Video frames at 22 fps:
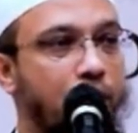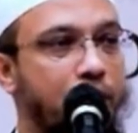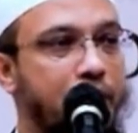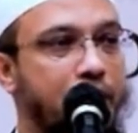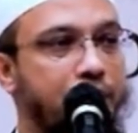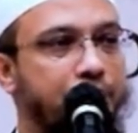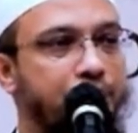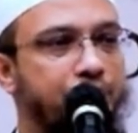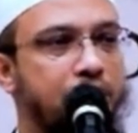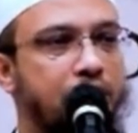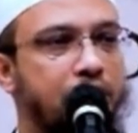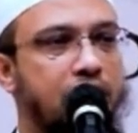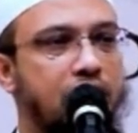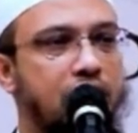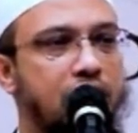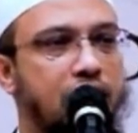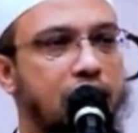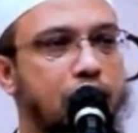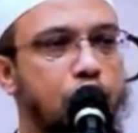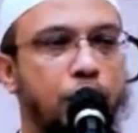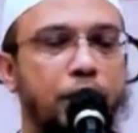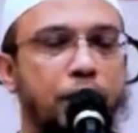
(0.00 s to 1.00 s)
হবে
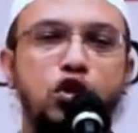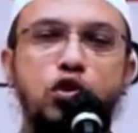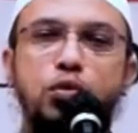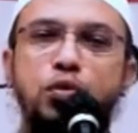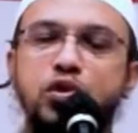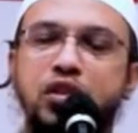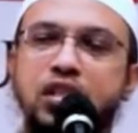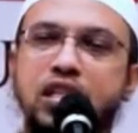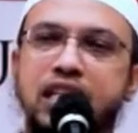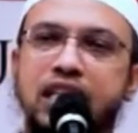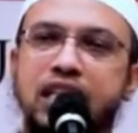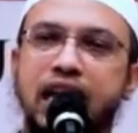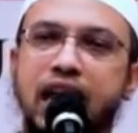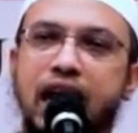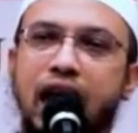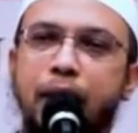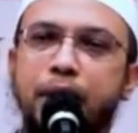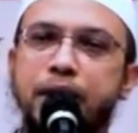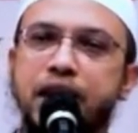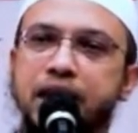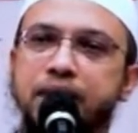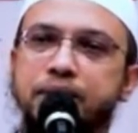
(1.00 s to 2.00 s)
সময় উপস্থিতি
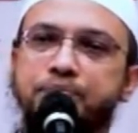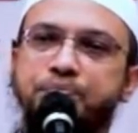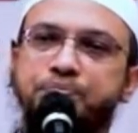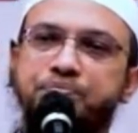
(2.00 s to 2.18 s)
আমি